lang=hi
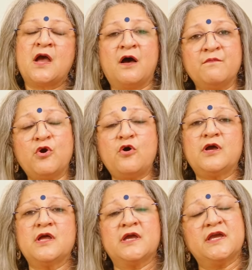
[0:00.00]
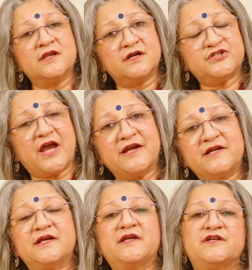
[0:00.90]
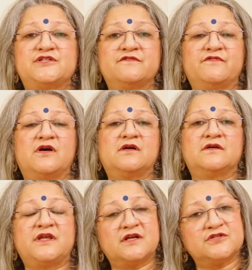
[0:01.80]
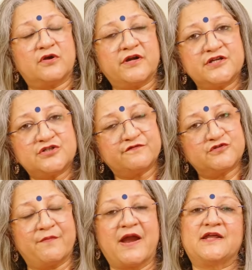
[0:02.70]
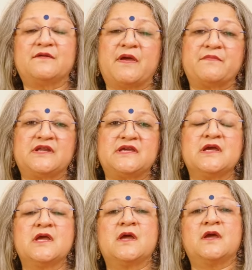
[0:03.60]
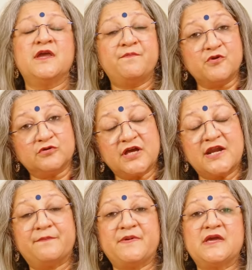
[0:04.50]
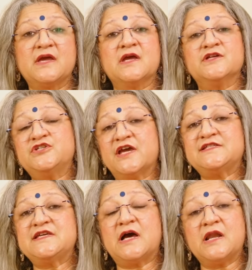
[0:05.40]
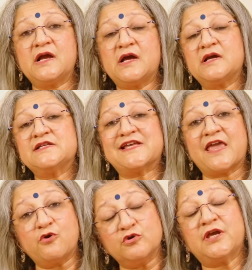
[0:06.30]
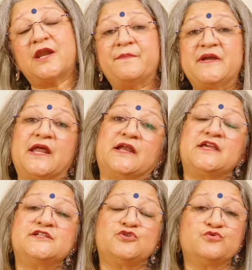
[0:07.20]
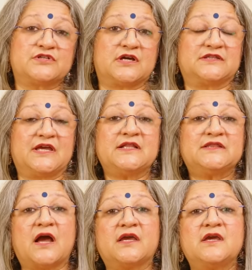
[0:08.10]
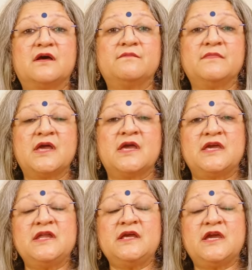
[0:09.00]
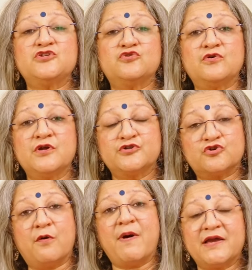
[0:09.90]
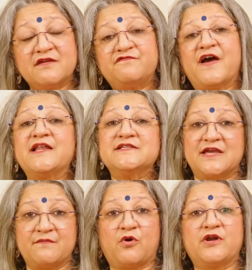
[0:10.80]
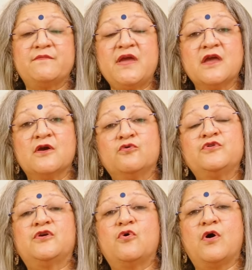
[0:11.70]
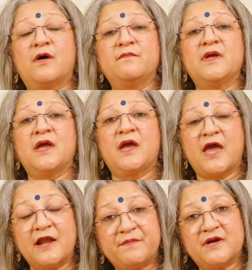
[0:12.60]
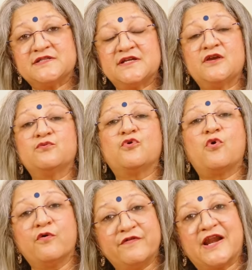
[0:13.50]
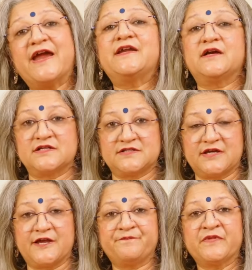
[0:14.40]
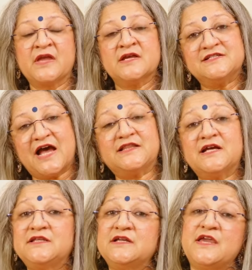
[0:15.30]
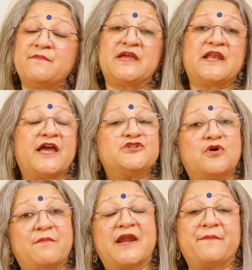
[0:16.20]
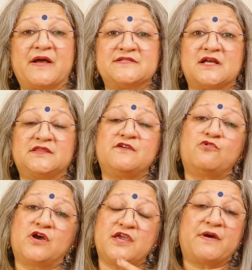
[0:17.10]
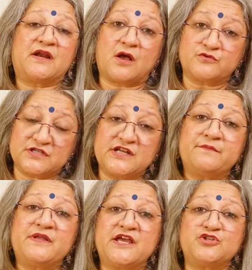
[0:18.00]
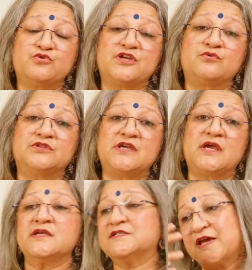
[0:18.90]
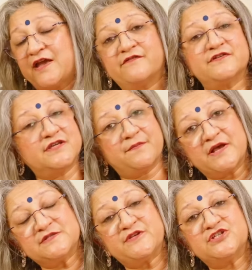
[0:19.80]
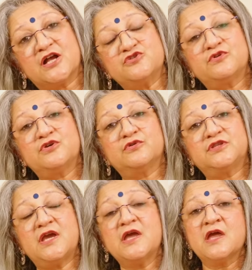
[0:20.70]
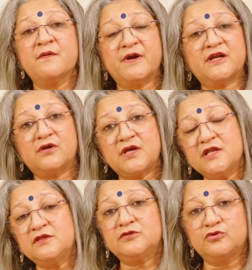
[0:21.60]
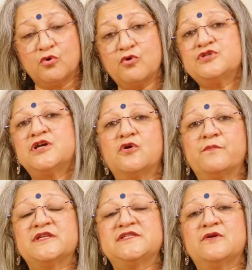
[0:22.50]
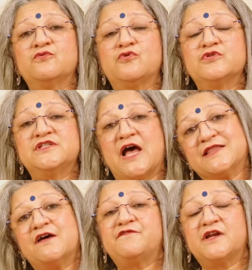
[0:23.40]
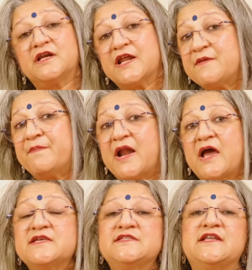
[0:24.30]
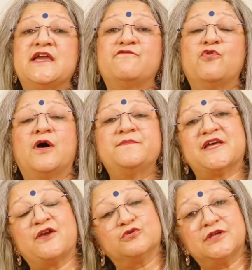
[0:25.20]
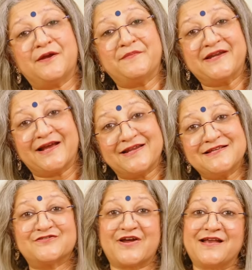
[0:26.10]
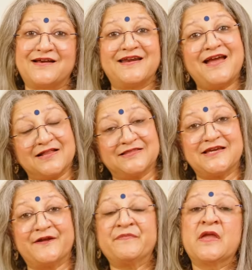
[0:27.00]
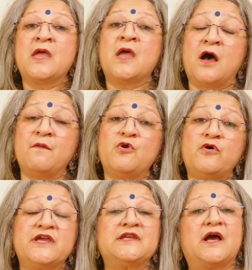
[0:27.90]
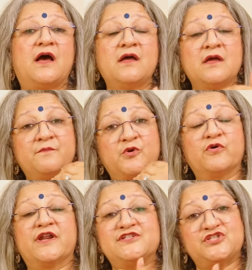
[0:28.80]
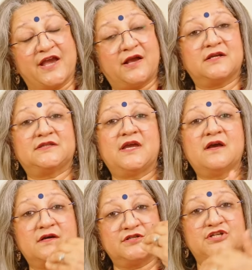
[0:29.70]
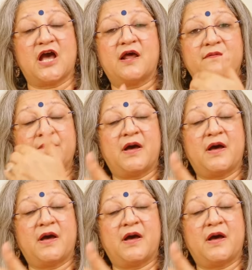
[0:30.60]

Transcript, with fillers: हम लोग इनर चाइल्ड इंटीग्रेशन वर्क रिकन्सॉलिडेशन ऑफ ट्रोमैटिक मेमोरी हिप्नोथेरेपी जैसी अलग अलग साइकोथेरेपी टेक्निक्स यूज़ करते हैं ताकि हम इनके जो ट्रॉमा की फाइल्स हैं बॉडी में उनको हम हेल्प कर सके उनको ओवरराइड कर सके ज़्यादातर ये महिलाएं जो हमारे पास आती हैं वो कई बार काउंसलिंग भी ले चुकी होती हैं साइकेट्रिस्ट के पास भी जा चुकी होती हैं बट इन दोनों जगहों में से उनको ज़्यादा फर्क नहीं पड़ा इसलिए वो अब साइकोथेरेपी टेक्निक्स ट्राई करने आती हैं हम लोग इनका प्रोग्रेस चेक करते हैं हर चार